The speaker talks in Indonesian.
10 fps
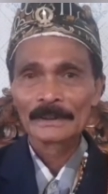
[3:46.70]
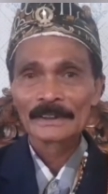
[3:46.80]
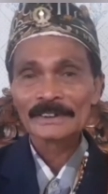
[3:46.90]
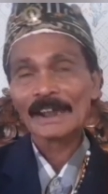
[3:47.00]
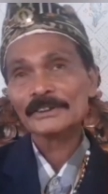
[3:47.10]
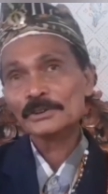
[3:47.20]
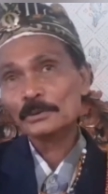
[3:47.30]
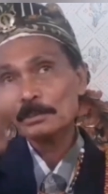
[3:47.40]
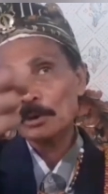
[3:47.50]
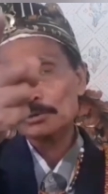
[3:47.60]
saat itu
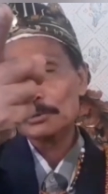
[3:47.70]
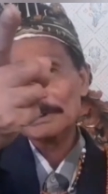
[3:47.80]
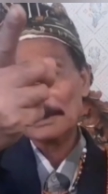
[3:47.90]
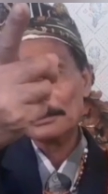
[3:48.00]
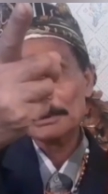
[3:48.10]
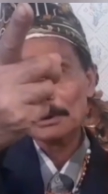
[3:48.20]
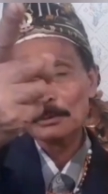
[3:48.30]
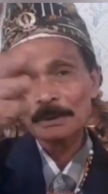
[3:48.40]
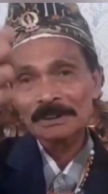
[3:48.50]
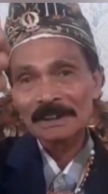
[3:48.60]
bos Wijaya punya
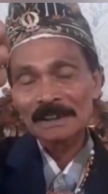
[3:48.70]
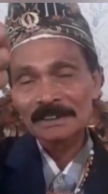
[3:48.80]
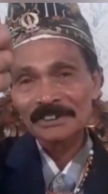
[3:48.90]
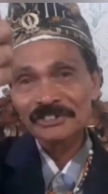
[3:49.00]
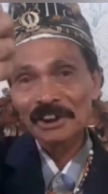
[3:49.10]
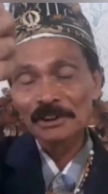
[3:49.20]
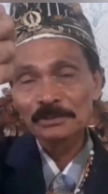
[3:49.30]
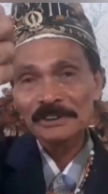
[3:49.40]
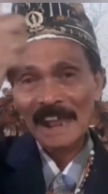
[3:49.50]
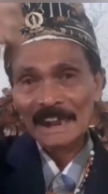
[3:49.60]
rumah tingkat kecil
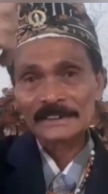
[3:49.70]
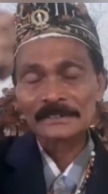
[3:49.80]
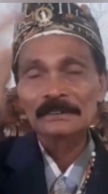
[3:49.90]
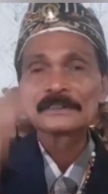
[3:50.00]
itu diangkat